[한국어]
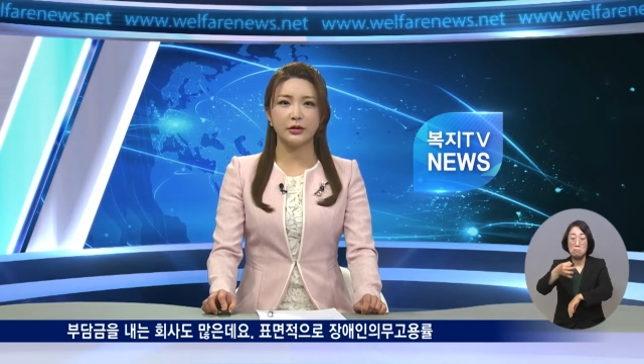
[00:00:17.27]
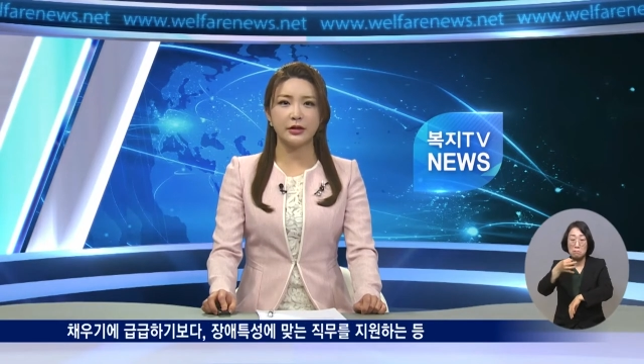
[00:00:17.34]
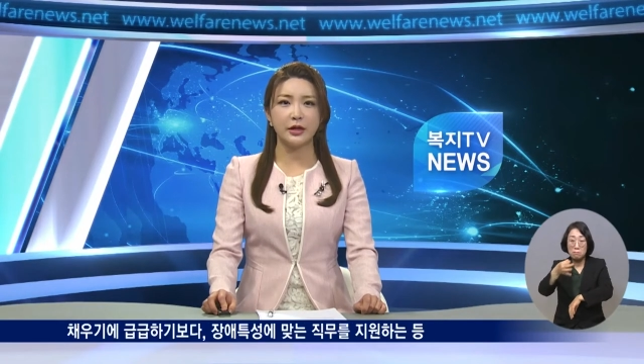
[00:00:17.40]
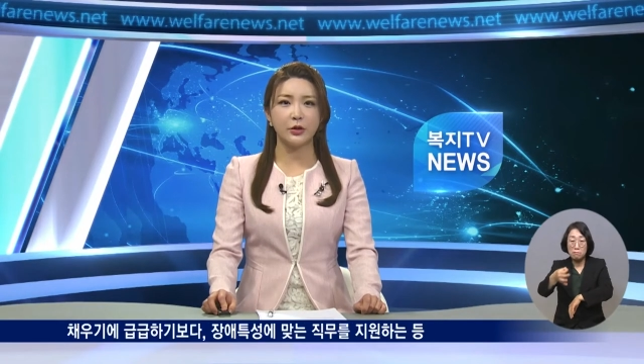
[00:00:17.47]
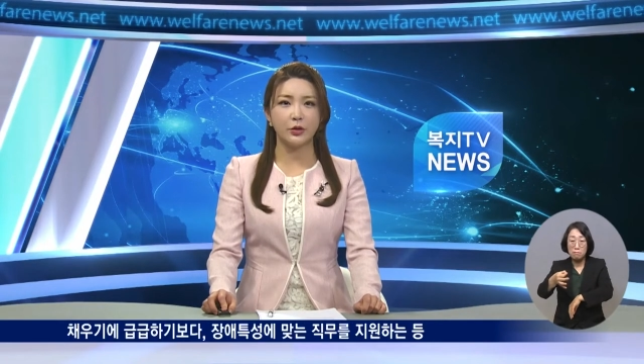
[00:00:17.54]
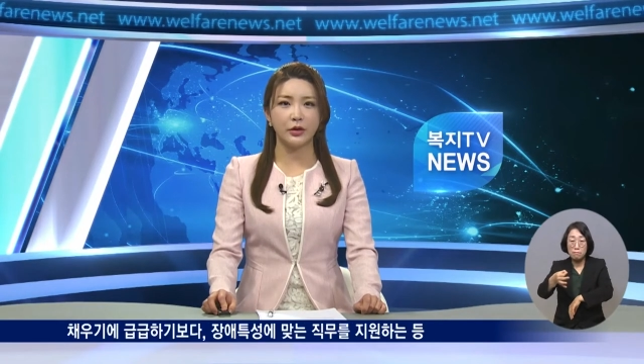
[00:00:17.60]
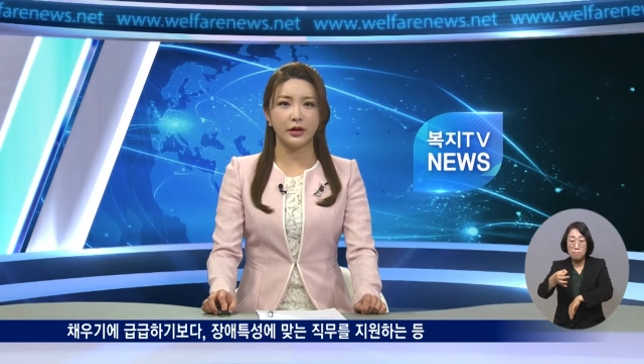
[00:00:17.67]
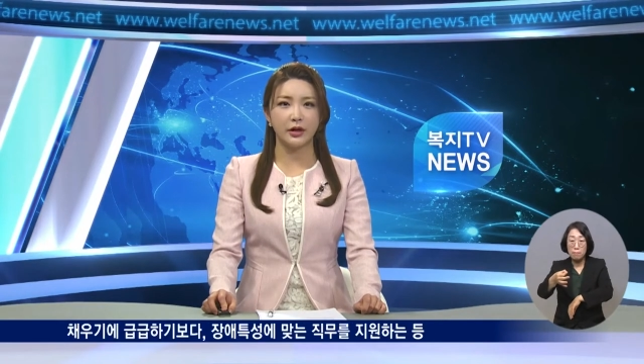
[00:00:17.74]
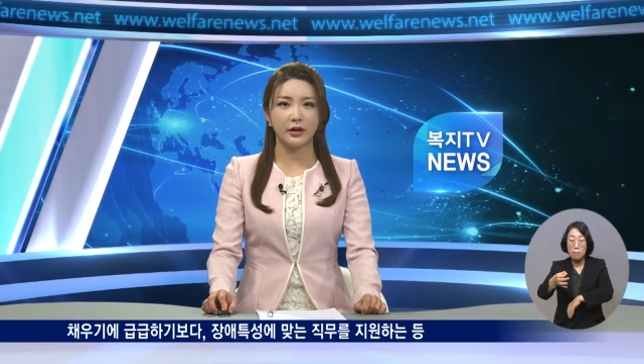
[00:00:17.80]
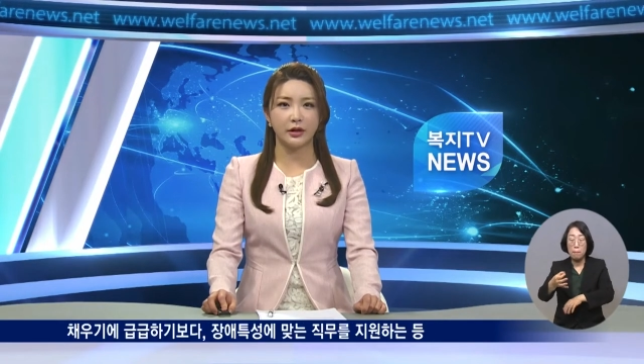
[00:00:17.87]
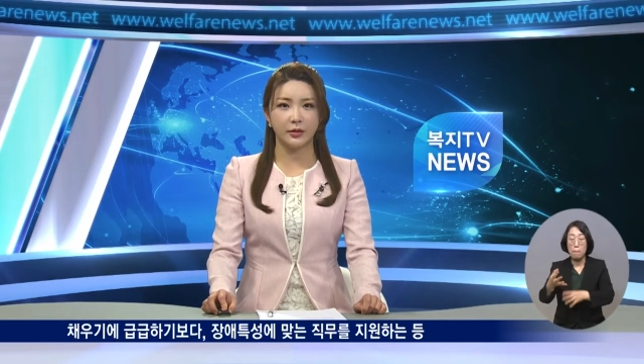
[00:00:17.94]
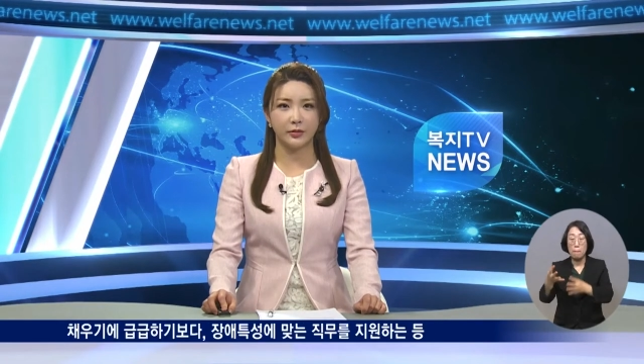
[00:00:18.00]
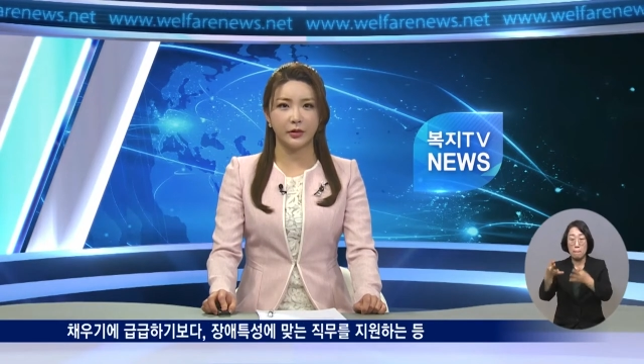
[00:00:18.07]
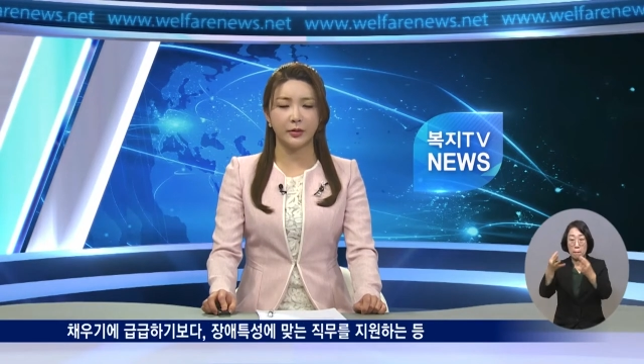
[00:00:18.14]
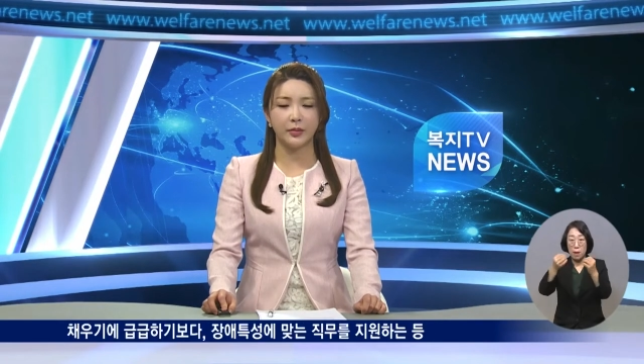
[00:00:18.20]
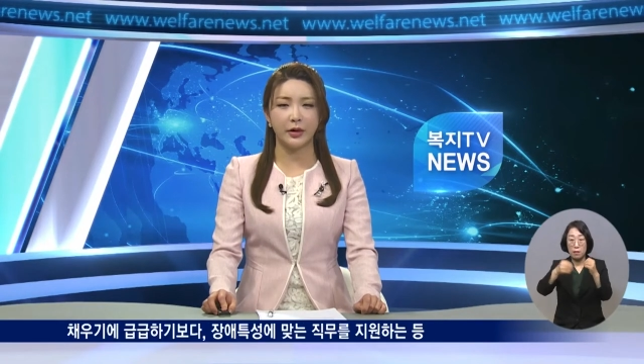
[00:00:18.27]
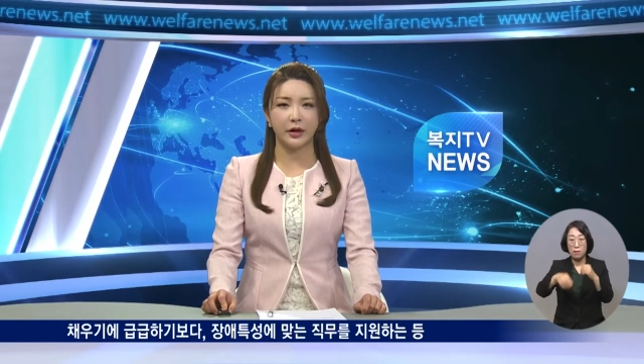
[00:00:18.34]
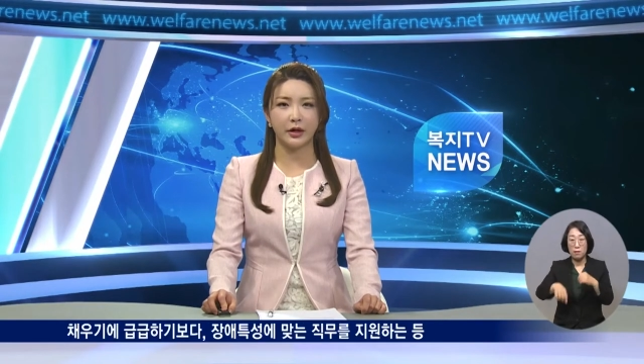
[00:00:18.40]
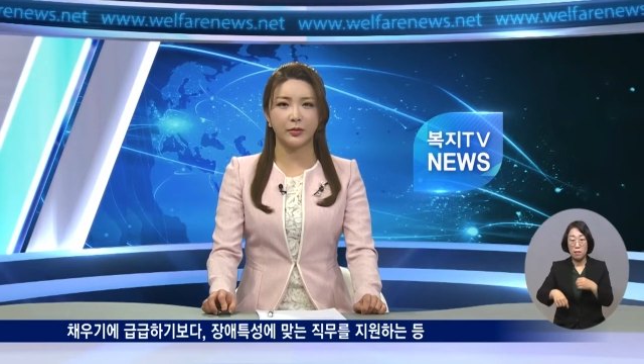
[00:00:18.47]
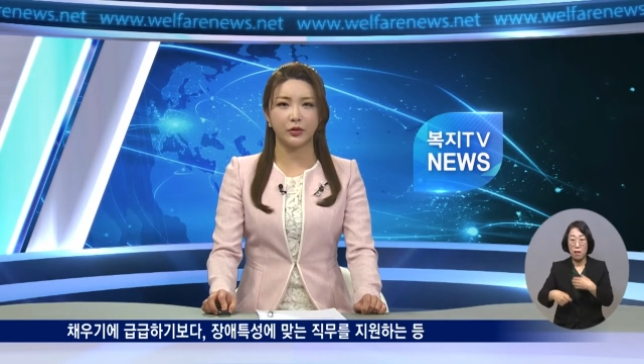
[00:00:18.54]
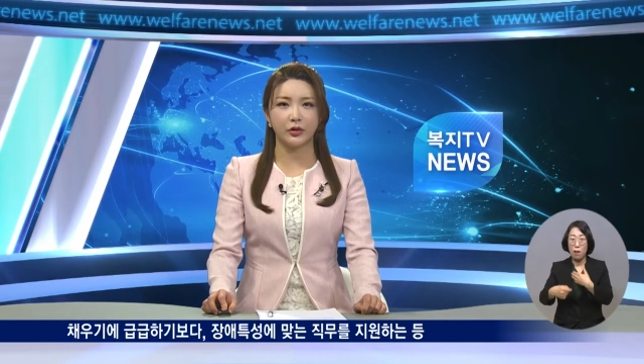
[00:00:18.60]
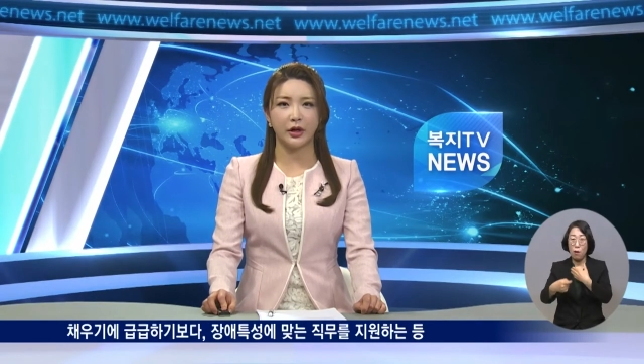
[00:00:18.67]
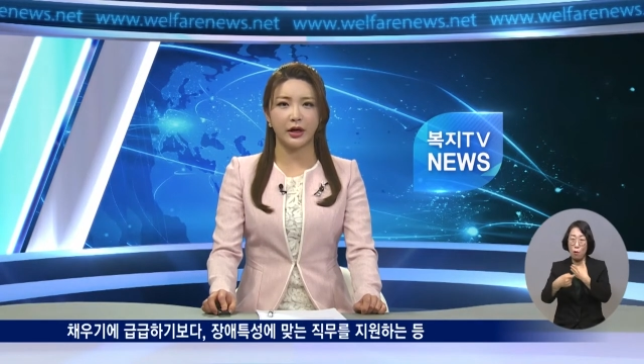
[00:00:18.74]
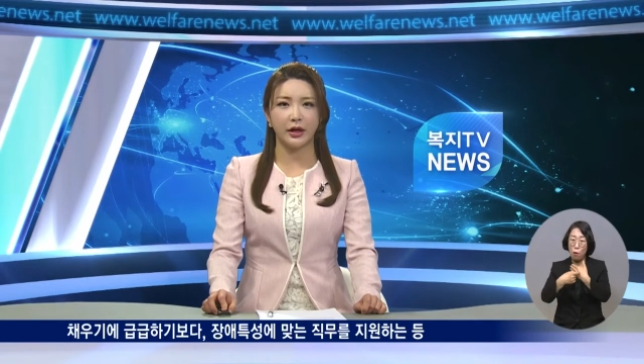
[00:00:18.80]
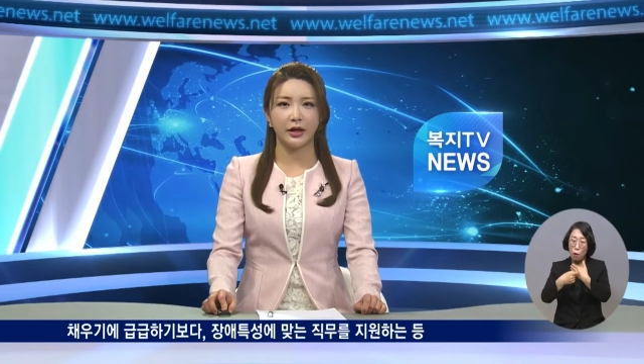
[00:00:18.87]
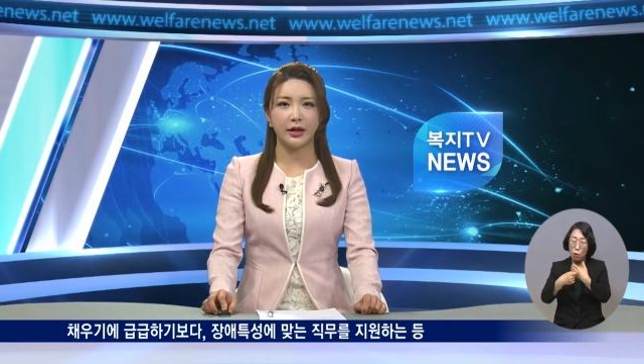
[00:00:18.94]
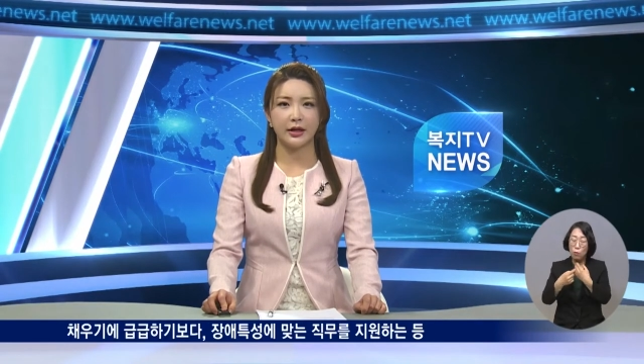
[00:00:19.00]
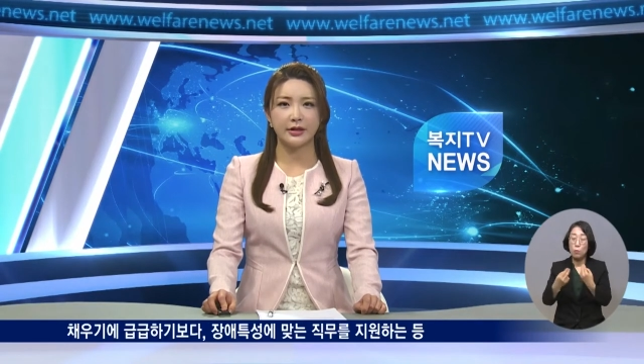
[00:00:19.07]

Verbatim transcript: 채우기에 급급하기보다